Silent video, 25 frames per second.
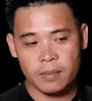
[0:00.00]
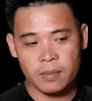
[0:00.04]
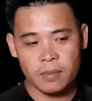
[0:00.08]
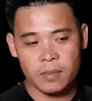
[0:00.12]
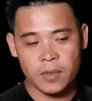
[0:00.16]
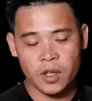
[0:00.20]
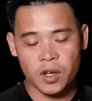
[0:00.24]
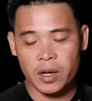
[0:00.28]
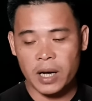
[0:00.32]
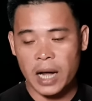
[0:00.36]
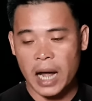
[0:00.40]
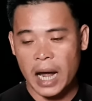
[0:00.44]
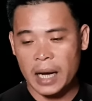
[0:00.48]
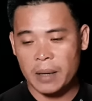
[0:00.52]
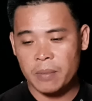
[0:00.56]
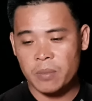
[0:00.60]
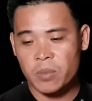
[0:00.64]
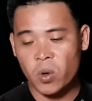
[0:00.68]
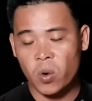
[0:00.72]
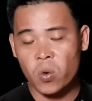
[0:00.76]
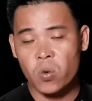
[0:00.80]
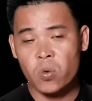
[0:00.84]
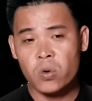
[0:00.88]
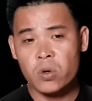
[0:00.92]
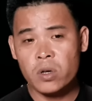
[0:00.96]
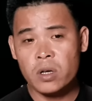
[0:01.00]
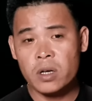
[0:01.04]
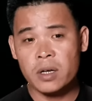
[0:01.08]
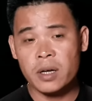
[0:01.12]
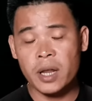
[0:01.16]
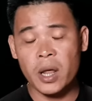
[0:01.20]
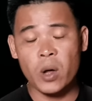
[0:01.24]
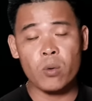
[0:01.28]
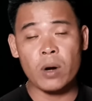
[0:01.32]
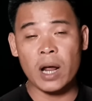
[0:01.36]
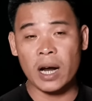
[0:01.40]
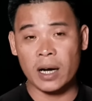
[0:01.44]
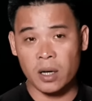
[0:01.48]
dựng hai ông vũ
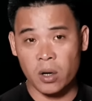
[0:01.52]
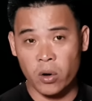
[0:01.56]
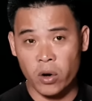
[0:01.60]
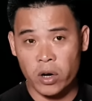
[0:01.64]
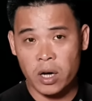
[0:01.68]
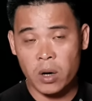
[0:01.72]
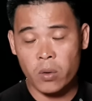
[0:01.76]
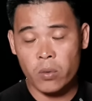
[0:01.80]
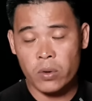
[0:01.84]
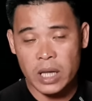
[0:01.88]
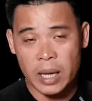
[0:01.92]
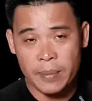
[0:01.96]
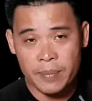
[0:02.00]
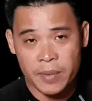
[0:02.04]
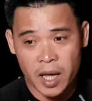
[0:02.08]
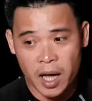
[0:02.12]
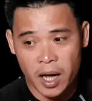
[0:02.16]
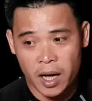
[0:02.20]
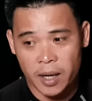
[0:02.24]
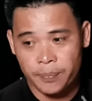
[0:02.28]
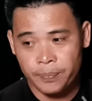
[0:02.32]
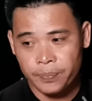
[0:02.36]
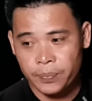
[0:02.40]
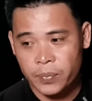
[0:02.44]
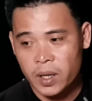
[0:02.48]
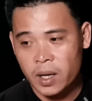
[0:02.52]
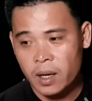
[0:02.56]
nhiều lần rồi đâu có dám về